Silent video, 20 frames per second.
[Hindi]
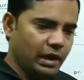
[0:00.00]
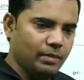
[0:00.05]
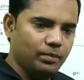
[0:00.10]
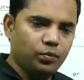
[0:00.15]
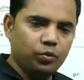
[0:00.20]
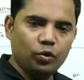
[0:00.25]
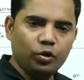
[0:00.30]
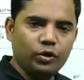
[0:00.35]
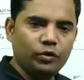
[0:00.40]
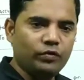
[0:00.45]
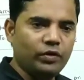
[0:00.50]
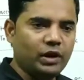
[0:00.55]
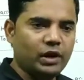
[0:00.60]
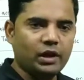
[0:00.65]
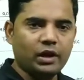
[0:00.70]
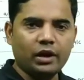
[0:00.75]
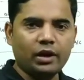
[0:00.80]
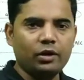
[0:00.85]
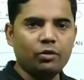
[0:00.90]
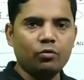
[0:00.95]
एम्प्लॉई
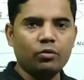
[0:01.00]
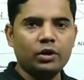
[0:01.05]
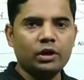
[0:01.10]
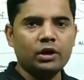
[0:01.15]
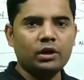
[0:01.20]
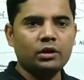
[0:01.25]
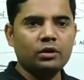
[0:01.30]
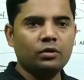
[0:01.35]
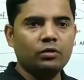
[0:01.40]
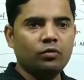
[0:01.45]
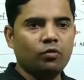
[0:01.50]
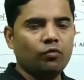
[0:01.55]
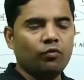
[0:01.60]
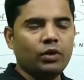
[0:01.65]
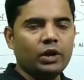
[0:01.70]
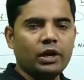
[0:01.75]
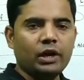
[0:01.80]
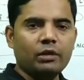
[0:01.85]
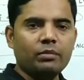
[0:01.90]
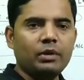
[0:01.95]
वर्क कर रहे होंगे
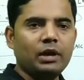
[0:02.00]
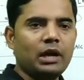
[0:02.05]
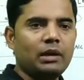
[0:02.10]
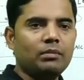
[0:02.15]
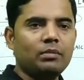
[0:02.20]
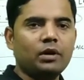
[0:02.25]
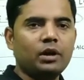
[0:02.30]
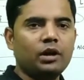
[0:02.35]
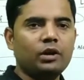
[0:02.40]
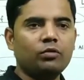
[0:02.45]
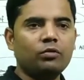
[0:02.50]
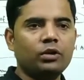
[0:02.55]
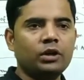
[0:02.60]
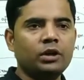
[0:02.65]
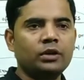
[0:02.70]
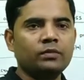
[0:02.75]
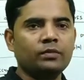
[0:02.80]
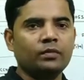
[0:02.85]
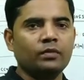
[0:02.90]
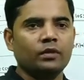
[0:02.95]
वर्कर भी काम कर रहे
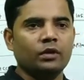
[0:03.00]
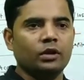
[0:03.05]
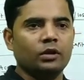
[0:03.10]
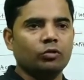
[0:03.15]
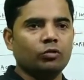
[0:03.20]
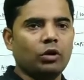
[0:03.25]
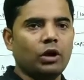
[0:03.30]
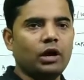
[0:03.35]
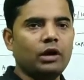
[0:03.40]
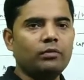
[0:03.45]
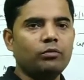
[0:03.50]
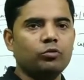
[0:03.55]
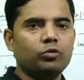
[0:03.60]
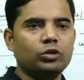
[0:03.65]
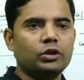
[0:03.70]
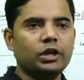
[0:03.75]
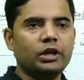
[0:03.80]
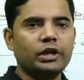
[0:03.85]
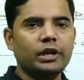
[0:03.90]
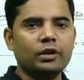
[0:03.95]
होंगे तो अब
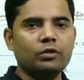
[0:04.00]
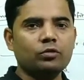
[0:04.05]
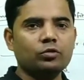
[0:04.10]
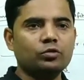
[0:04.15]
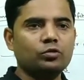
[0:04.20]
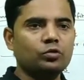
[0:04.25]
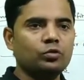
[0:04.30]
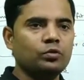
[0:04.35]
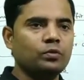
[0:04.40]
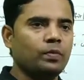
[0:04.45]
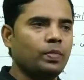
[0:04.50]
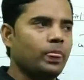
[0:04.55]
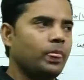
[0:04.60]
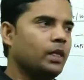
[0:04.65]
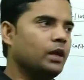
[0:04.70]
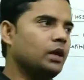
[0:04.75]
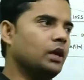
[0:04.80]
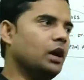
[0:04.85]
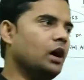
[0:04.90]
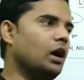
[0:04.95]
होता क्या है दोस्तों
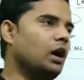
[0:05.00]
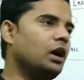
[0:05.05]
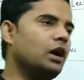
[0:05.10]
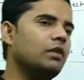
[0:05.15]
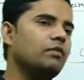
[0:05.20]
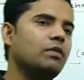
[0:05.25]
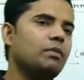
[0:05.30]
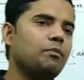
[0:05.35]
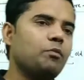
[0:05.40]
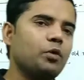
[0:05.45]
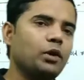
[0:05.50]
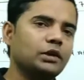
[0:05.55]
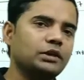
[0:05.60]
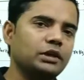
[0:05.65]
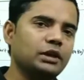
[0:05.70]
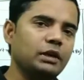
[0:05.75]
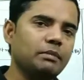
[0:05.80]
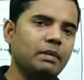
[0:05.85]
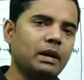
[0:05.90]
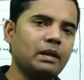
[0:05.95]
कि अगर वो
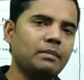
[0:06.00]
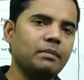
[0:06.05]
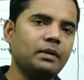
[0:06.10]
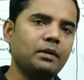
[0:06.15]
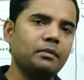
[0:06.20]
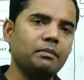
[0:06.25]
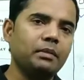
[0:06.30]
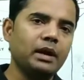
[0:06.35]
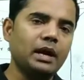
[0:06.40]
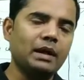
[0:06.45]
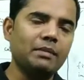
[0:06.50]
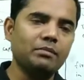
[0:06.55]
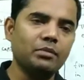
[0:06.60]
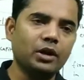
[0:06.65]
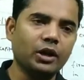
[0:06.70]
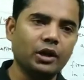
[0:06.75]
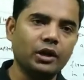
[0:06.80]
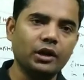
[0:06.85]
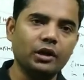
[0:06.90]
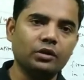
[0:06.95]
प्रोडक्शन डिपार्टमेंट में
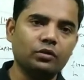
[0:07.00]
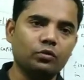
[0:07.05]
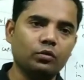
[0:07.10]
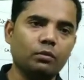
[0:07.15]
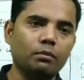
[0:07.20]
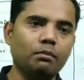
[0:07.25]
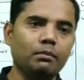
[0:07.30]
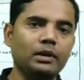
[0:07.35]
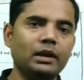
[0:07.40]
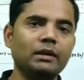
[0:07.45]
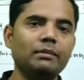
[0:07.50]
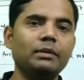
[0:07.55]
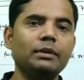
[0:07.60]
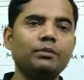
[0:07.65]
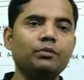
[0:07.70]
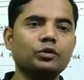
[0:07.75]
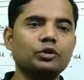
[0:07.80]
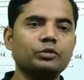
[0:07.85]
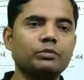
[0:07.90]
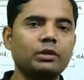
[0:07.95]
काम कर रहे हैं तो मे
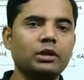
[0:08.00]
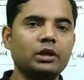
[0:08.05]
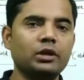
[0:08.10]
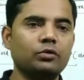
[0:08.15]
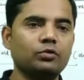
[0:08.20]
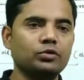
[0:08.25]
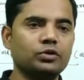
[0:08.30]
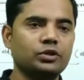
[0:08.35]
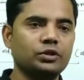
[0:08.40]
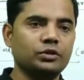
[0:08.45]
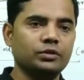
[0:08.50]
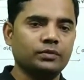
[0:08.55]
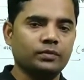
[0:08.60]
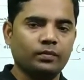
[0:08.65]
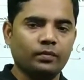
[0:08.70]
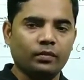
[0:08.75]
भी पॉसिबल कि कुछ